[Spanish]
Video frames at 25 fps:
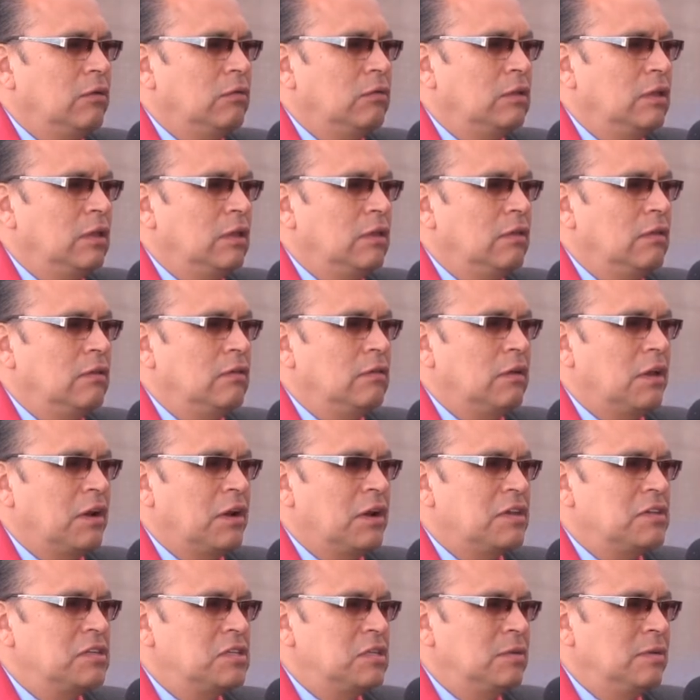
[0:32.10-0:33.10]
ustedes
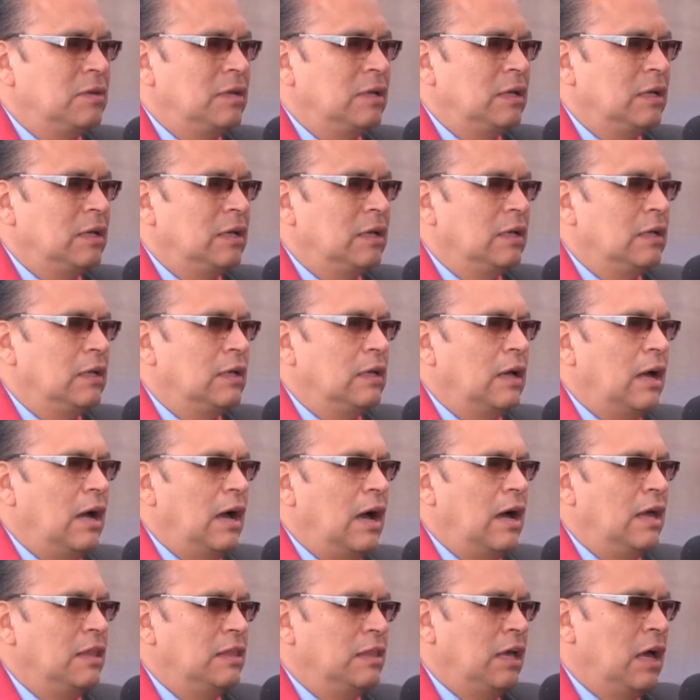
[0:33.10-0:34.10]
reciben
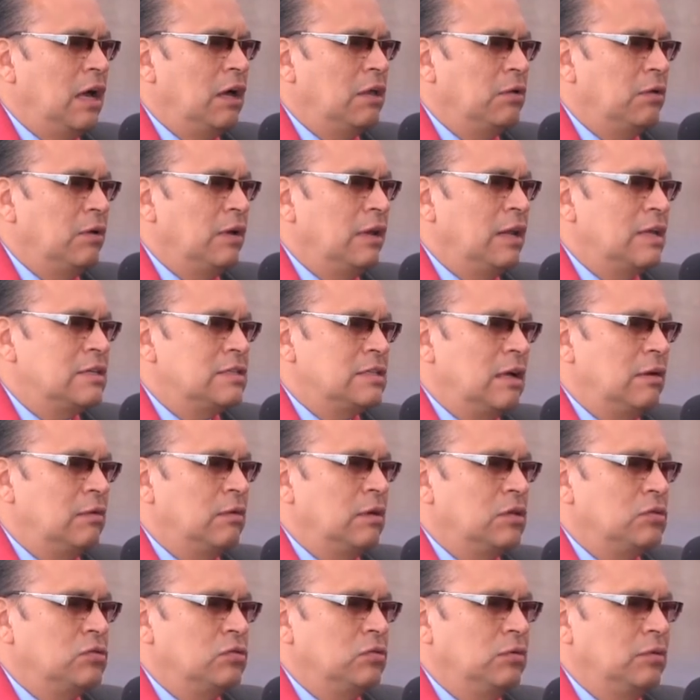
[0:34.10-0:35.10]
a diario en las
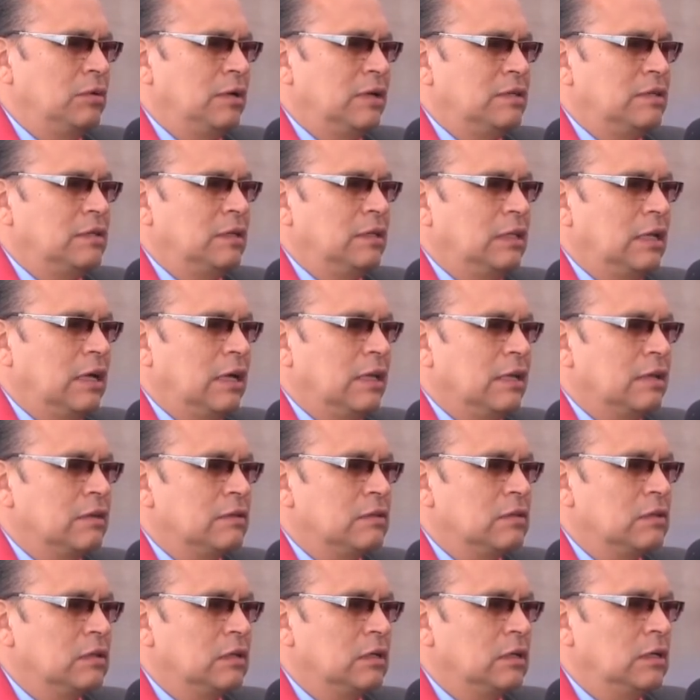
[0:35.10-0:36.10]
aulas universitarias.
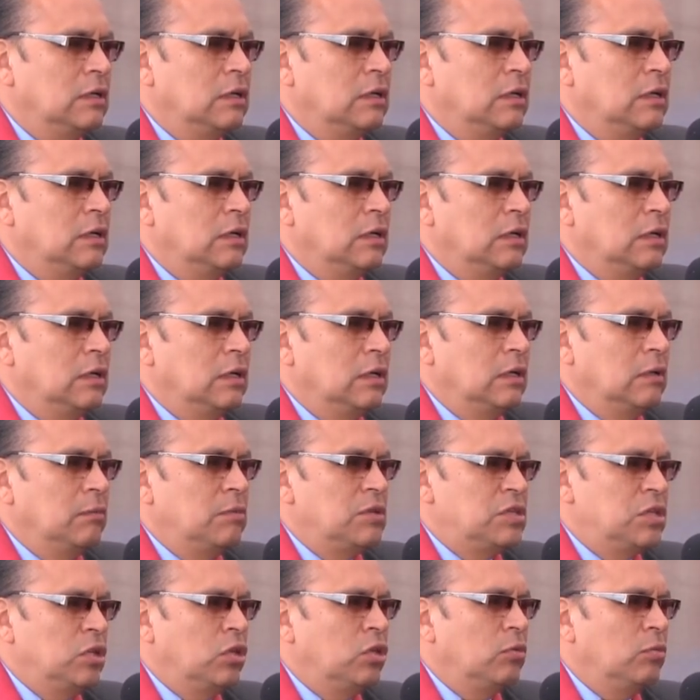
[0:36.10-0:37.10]

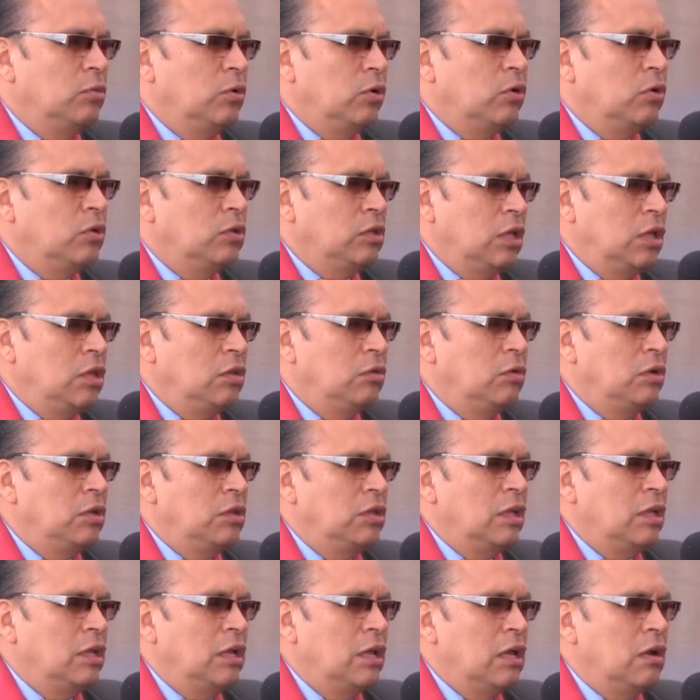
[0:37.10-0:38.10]
Me siento muy contento de
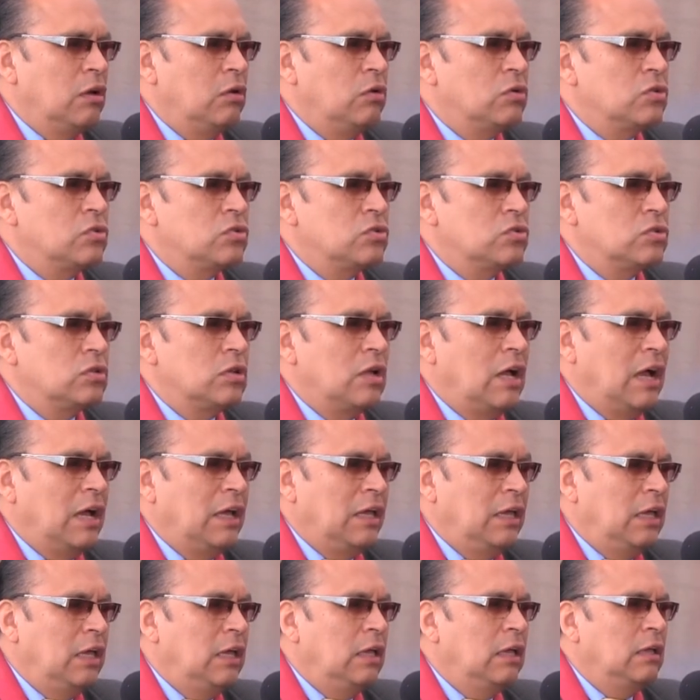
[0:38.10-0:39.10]
tenerlos
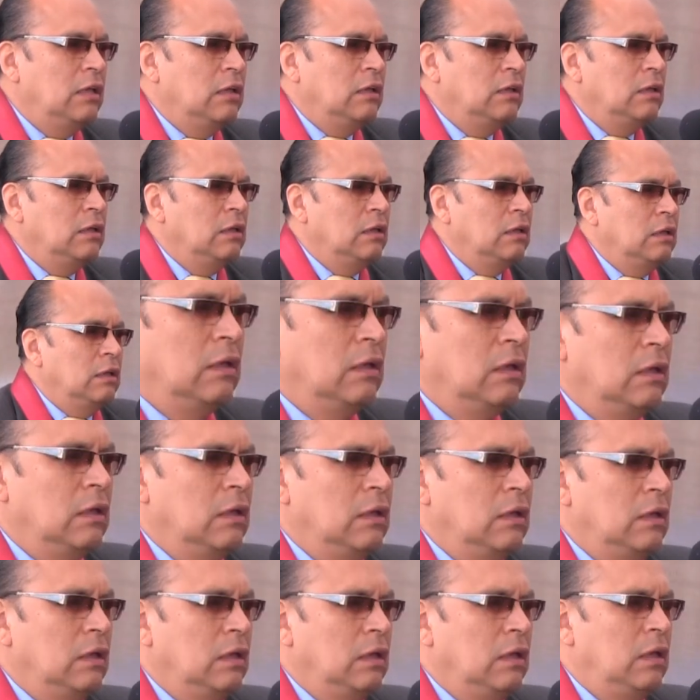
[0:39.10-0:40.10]
aquí
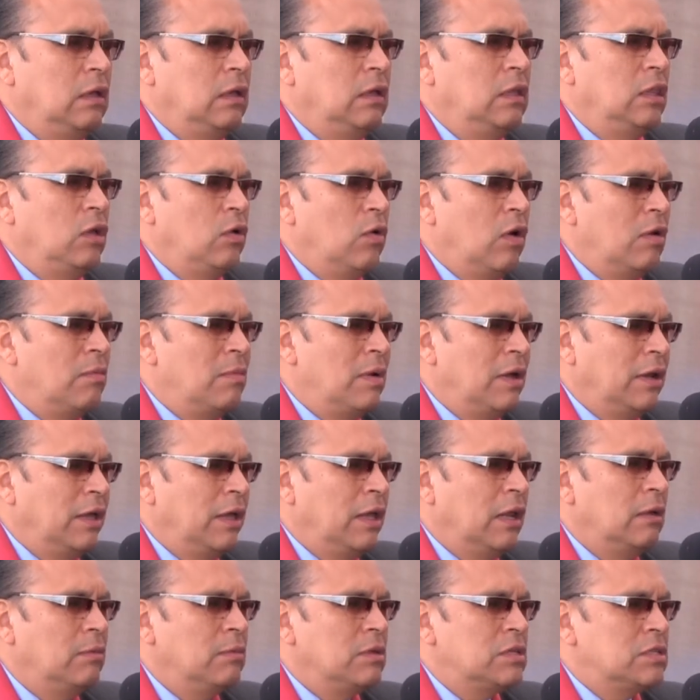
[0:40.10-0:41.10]
y de igual
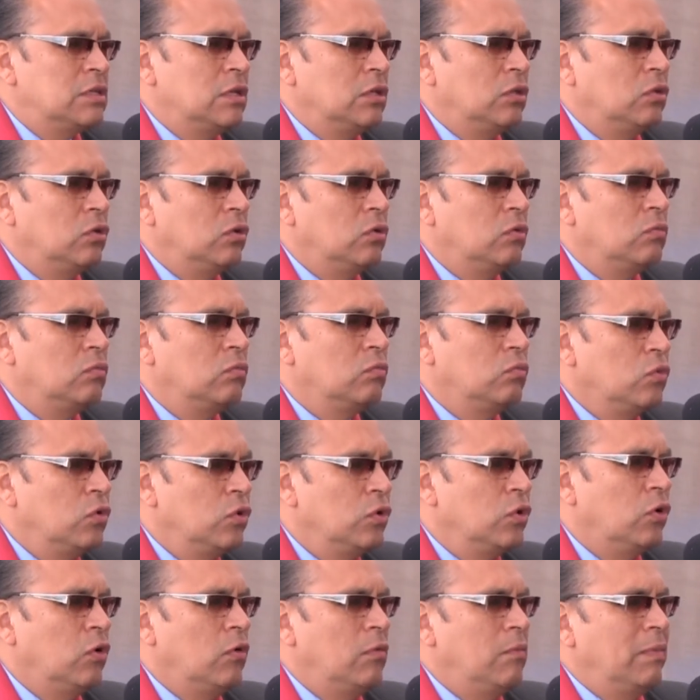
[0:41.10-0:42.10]
manera me siento
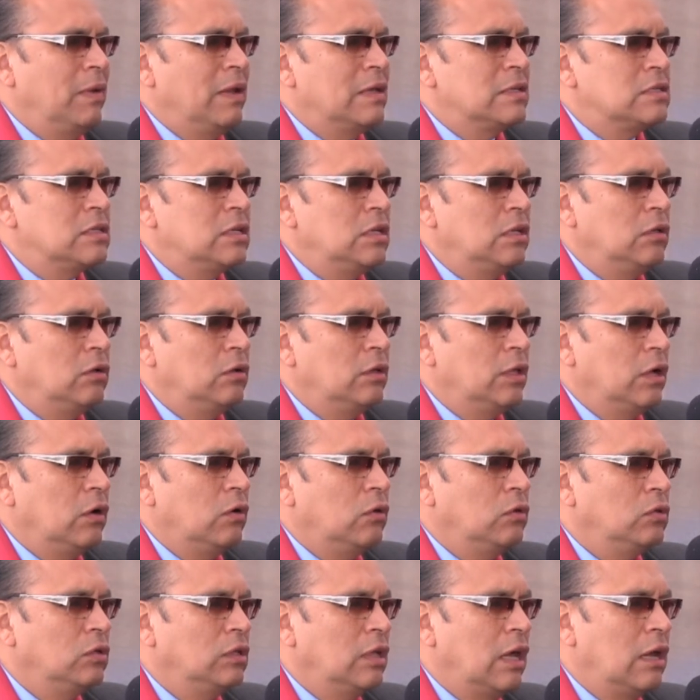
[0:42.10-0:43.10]
muy complacido de
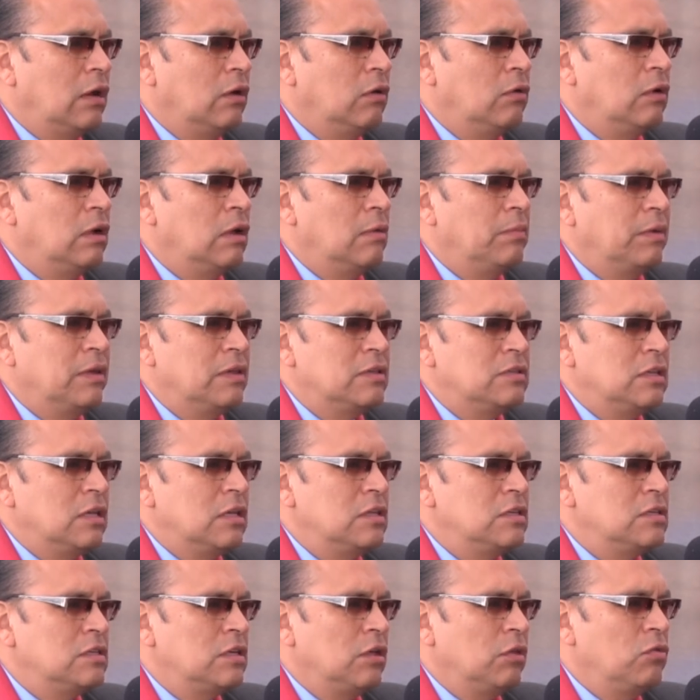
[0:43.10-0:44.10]
contar con la
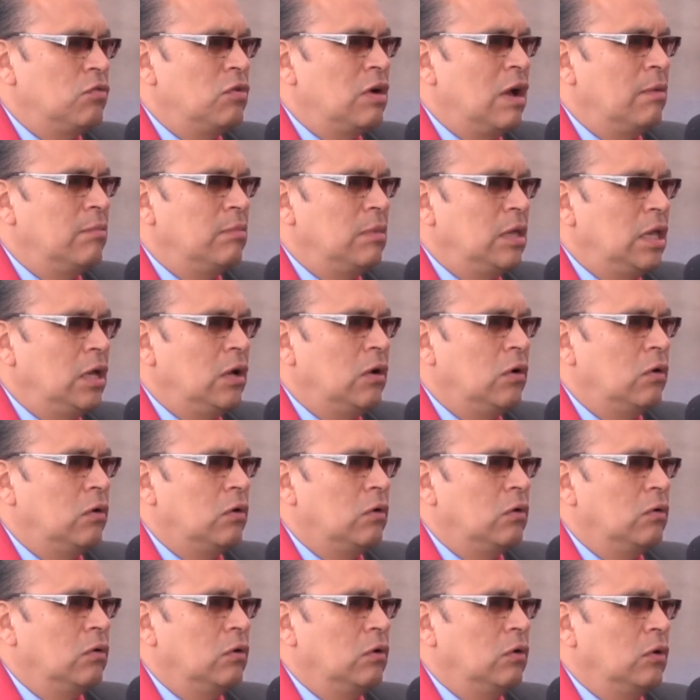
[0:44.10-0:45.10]
presencia de un
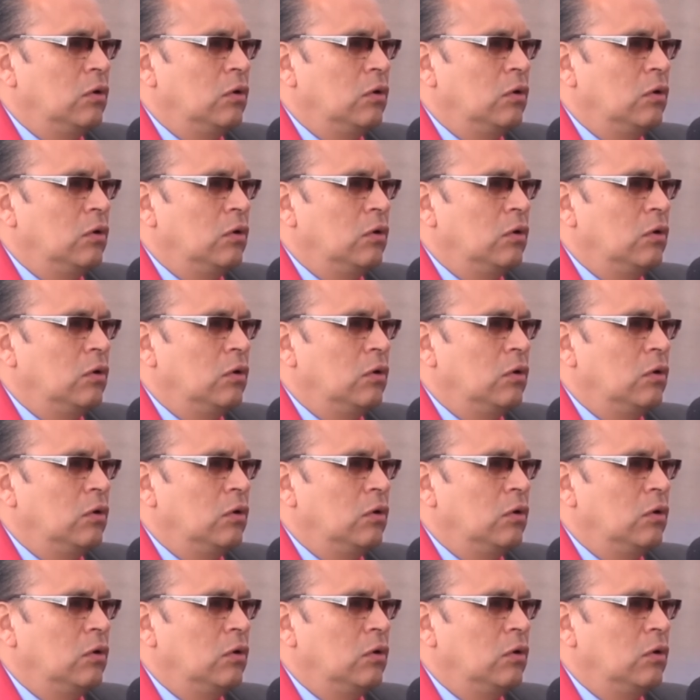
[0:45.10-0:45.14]
amigo,